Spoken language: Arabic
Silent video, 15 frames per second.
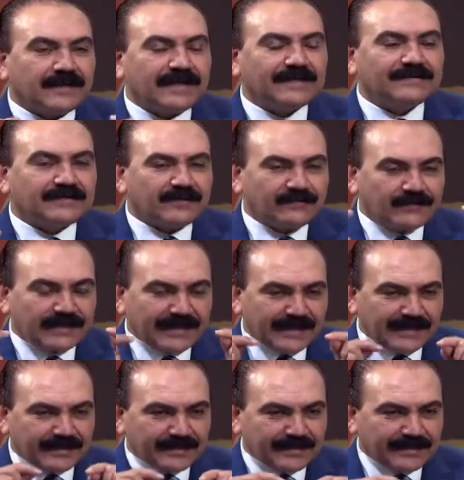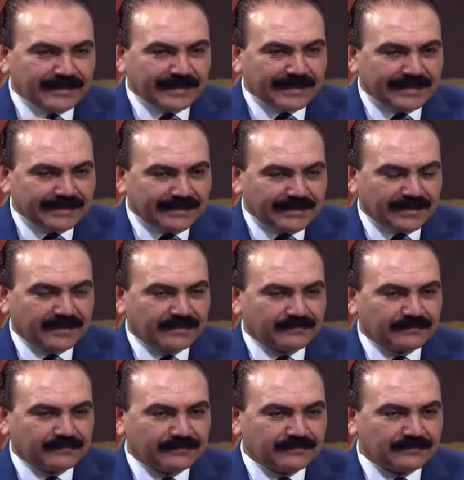حتى في اخر
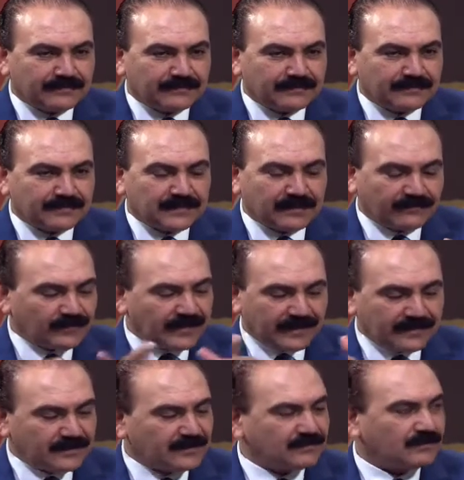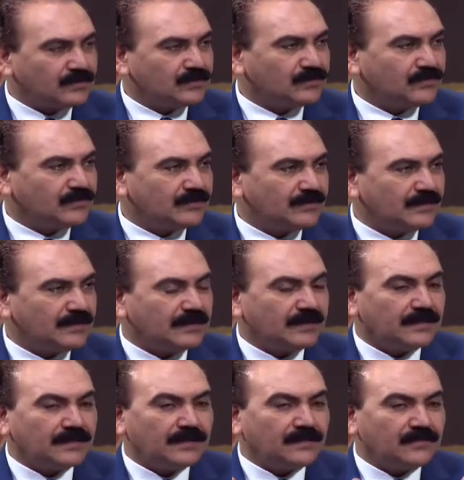الايام في حديث مشهور
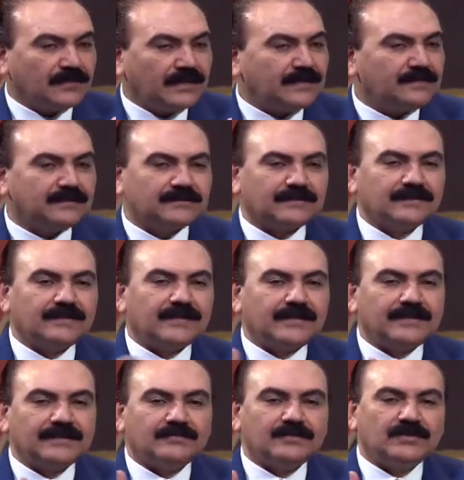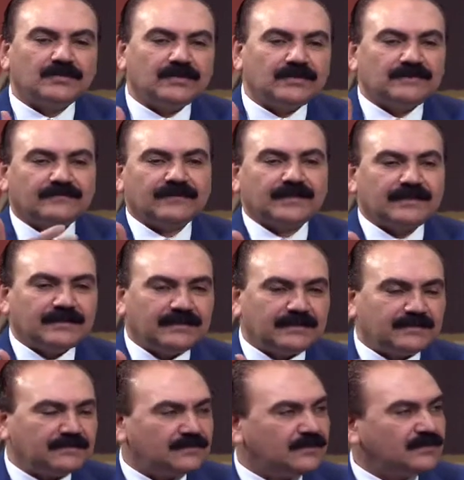انه لا يستطيع ادم انه يشفع
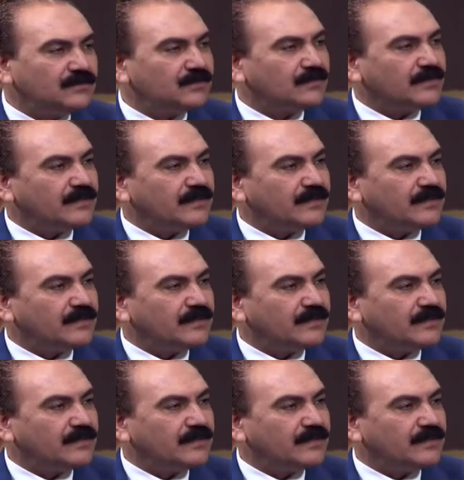لجنسه